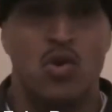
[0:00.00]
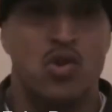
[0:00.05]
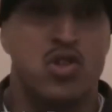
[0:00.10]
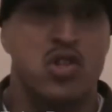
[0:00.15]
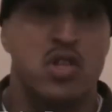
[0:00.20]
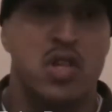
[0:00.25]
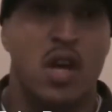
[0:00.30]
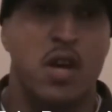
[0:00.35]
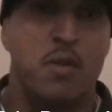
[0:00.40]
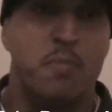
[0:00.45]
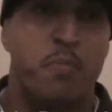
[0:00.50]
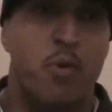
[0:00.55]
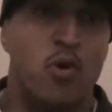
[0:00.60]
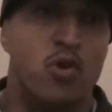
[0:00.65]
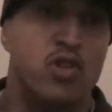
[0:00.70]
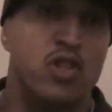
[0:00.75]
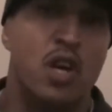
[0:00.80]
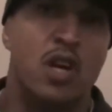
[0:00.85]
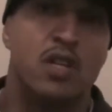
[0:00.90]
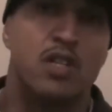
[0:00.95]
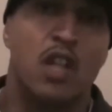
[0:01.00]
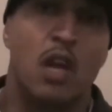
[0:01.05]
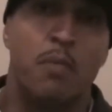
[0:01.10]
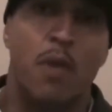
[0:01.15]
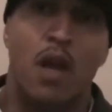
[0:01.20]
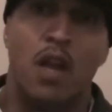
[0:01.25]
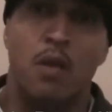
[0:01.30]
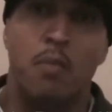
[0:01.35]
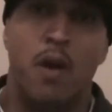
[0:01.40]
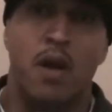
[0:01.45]
Considero
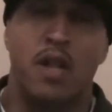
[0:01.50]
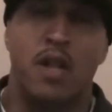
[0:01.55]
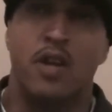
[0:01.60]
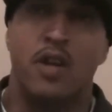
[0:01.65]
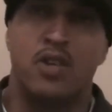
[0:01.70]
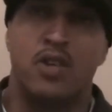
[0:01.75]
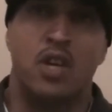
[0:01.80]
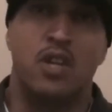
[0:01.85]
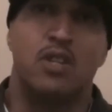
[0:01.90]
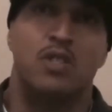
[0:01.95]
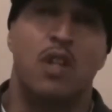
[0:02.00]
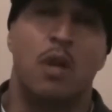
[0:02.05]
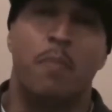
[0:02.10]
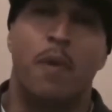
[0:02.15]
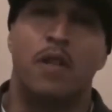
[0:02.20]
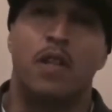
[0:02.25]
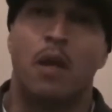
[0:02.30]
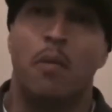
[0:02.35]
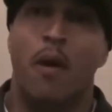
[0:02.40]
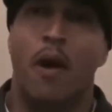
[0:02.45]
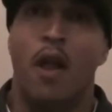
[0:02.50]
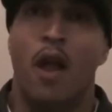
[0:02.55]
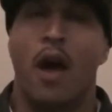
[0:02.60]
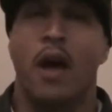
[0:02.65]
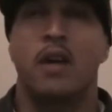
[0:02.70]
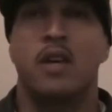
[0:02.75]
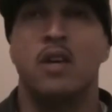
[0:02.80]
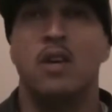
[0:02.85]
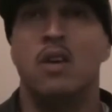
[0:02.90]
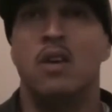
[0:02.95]
que a gente tem para
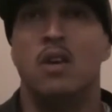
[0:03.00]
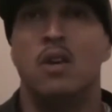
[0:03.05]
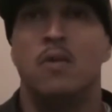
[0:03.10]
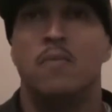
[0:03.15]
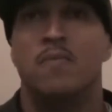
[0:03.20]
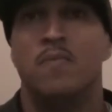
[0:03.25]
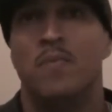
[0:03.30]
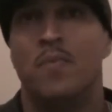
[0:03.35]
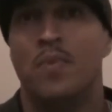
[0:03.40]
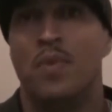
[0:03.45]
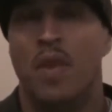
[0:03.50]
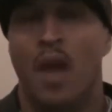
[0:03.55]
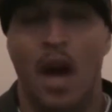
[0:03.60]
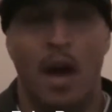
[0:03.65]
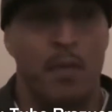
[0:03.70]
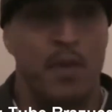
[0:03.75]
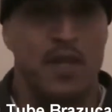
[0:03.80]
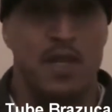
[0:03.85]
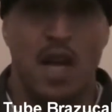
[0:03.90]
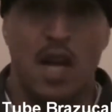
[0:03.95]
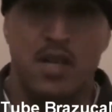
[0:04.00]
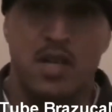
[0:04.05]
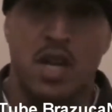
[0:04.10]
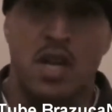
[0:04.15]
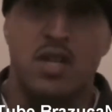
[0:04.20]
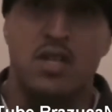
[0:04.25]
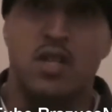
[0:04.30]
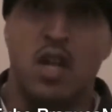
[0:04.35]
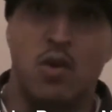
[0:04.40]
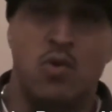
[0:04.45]
trabalhar aqui, a amizade
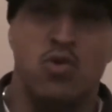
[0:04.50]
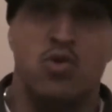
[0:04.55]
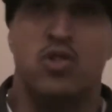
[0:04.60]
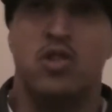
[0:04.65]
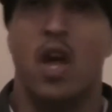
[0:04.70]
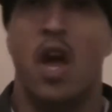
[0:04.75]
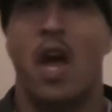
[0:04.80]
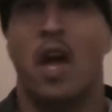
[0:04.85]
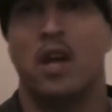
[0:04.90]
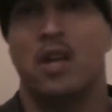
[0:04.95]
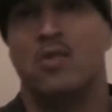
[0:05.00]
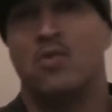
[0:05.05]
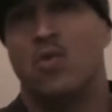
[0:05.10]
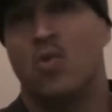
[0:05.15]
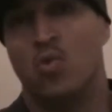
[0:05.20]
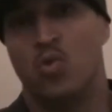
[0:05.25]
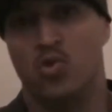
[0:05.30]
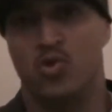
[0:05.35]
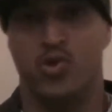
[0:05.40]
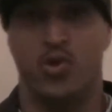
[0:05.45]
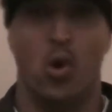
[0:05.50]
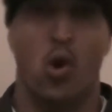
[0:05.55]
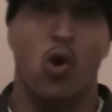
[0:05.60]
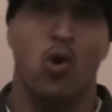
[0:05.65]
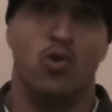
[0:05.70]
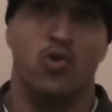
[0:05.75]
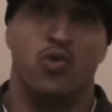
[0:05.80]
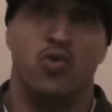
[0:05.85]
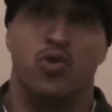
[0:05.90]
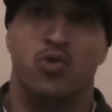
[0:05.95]
que a gente tem com os técnicos, com os
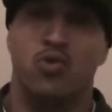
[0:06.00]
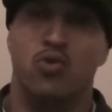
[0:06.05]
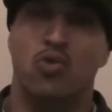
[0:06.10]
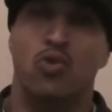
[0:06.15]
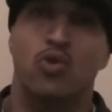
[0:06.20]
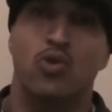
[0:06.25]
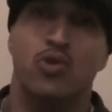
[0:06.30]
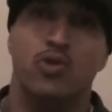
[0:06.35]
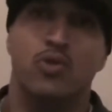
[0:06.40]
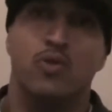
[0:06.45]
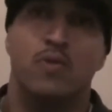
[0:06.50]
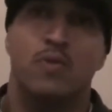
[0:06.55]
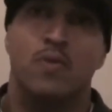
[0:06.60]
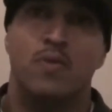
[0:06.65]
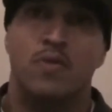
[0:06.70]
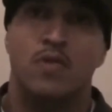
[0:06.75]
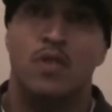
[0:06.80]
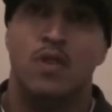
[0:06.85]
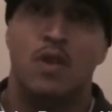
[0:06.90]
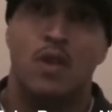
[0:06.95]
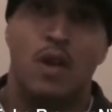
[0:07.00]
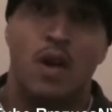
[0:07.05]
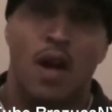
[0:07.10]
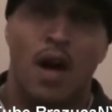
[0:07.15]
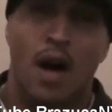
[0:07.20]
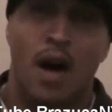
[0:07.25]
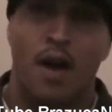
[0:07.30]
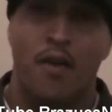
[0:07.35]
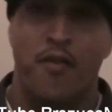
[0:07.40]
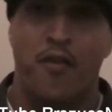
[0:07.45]
donos do estúdio,
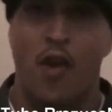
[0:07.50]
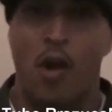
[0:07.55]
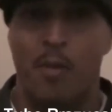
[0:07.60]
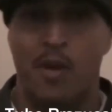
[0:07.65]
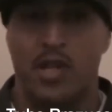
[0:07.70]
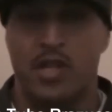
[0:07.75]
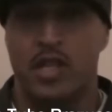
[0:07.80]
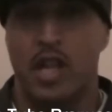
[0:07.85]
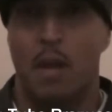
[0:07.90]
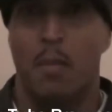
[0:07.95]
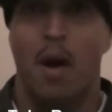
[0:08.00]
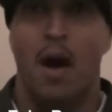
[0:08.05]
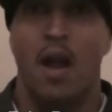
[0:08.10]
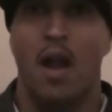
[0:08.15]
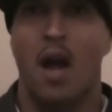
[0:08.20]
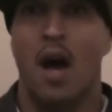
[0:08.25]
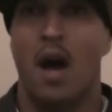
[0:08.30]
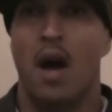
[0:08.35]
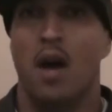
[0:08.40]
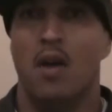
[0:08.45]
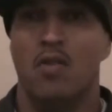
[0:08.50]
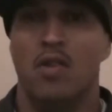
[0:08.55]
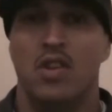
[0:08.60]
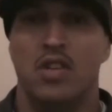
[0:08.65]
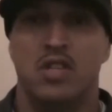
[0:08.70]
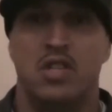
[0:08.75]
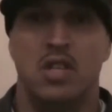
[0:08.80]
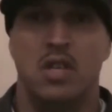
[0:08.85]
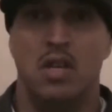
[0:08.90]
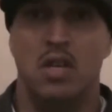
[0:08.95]
a forma de trabalhar, é um
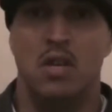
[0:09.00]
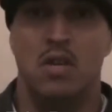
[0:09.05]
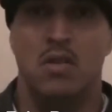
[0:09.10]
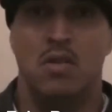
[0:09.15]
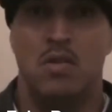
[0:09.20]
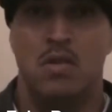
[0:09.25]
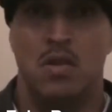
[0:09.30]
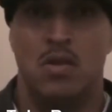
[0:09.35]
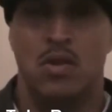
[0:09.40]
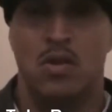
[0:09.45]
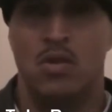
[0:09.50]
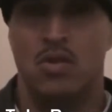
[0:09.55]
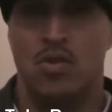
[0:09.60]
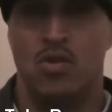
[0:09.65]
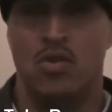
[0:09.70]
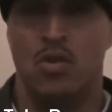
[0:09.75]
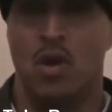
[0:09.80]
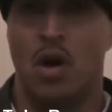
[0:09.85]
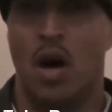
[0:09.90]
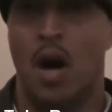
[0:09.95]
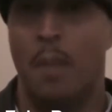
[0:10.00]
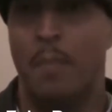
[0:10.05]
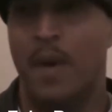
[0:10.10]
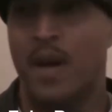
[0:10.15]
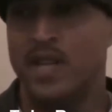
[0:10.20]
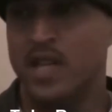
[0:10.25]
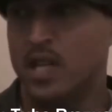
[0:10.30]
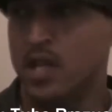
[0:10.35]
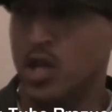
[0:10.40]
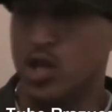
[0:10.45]
lance, Tudo uma
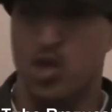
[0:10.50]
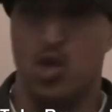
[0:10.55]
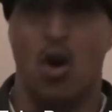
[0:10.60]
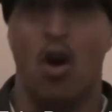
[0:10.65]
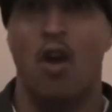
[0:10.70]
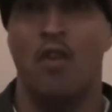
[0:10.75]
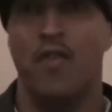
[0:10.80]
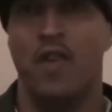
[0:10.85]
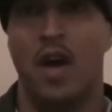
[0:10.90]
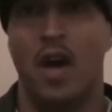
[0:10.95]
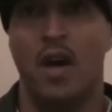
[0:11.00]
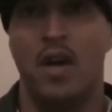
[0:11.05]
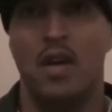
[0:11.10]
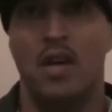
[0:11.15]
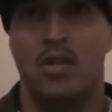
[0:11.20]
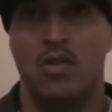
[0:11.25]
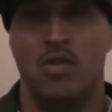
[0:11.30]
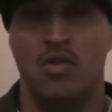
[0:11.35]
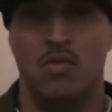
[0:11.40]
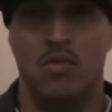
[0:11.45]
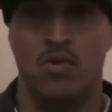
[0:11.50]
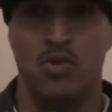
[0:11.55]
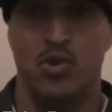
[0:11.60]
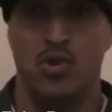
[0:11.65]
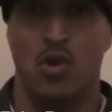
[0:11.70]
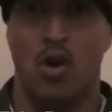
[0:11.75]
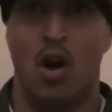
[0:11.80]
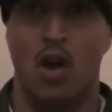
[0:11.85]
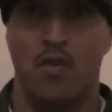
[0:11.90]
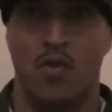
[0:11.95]
rapaziada jovem aí, todo
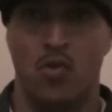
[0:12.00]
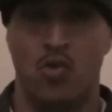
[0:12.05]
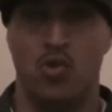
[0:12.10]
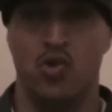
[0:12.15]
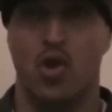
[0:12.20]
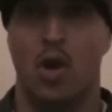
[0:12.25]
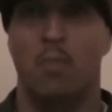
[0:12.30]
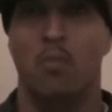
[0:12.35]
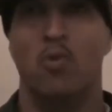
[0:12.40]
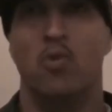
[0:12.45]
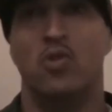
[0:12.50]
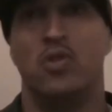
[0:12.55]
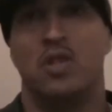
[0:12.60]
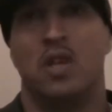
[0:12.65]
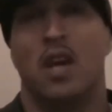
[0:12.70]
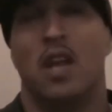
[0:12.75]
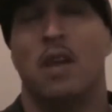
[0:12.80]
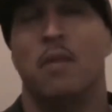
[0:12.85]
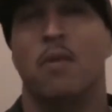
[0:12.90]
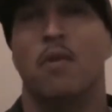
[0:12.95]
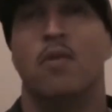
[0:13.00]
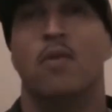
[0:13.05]
mundo jovem, curte a música,